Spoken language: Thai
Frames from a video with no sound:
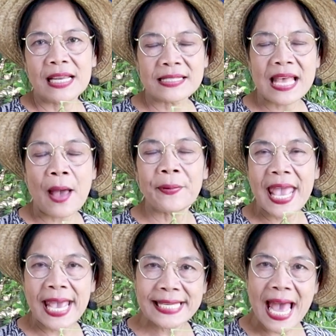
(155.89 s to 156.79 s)
รักษาแผ
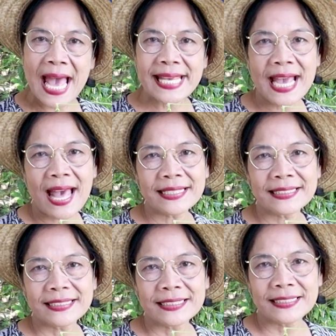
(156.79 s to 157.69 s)
ลได้ค่ะ
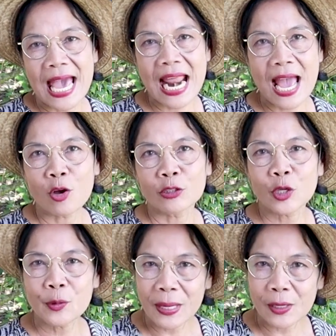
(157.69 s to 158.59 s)
รากของ
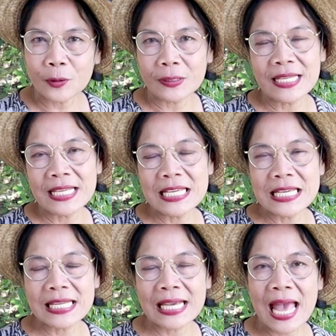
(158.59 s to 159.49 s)
ต้นปาหลด
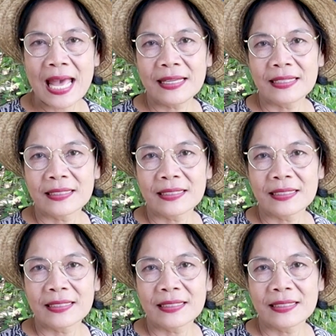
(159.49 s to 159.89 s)
นี้นะคะ